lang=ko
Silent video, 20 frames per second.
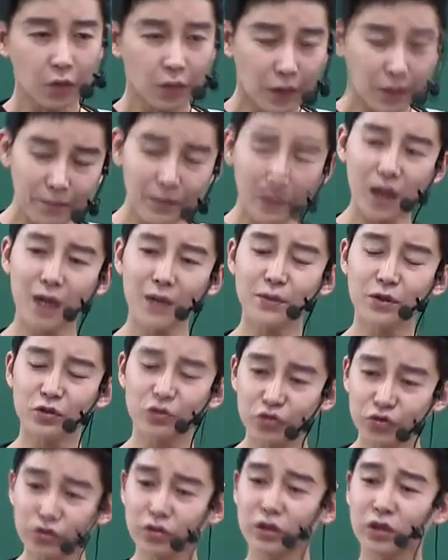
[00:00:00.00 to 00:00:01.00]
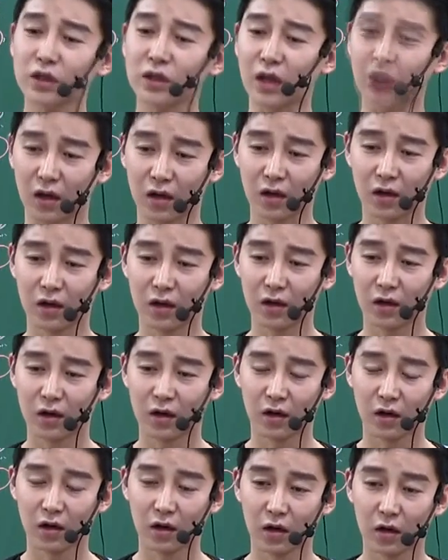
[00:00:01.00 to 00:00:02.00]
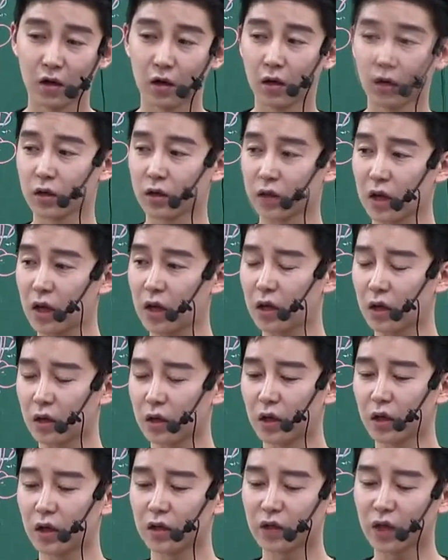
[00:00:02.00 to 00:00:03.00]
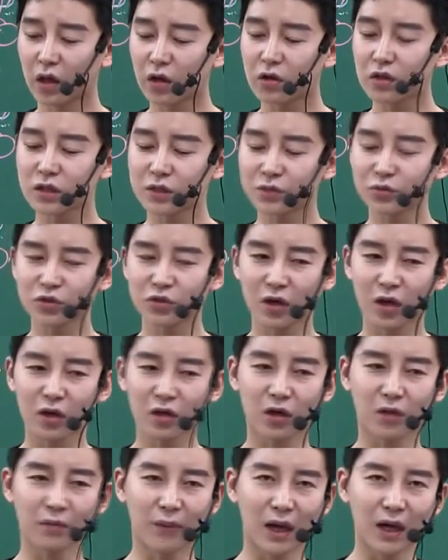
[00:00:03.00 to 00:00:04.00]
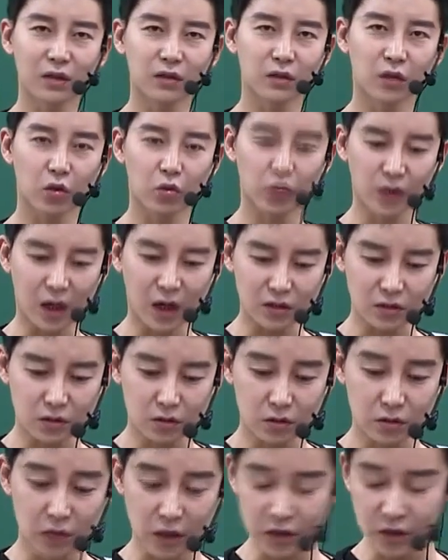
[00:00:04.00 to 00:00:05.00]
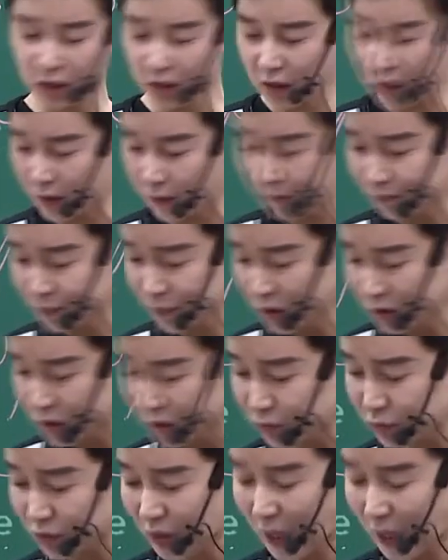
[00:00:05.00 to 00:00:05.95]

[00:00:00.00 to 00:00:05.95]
웬만하면 수능이 나. 그냥 예열 지문이라는 건 말 그대로 내가 대신에 지문